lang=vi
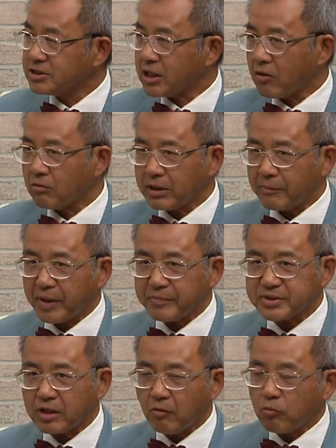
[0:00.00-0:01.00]
sau 5
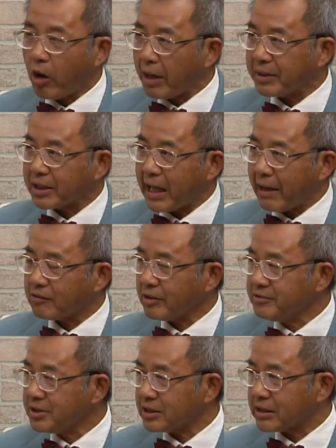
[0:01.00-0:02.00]
năm sau ông gọi mình lại
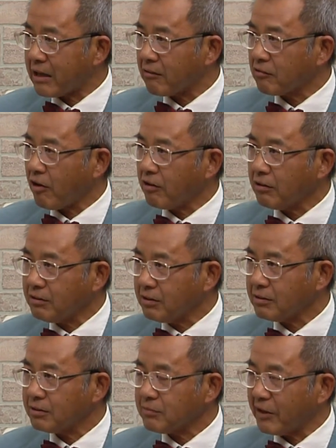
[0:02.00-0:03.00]
nói bây giờ tao
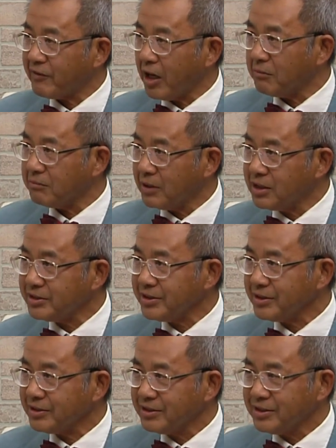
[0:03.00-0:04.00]
có bà vợ
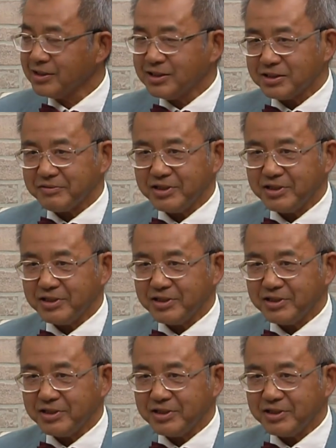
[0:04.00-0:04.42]
mới à.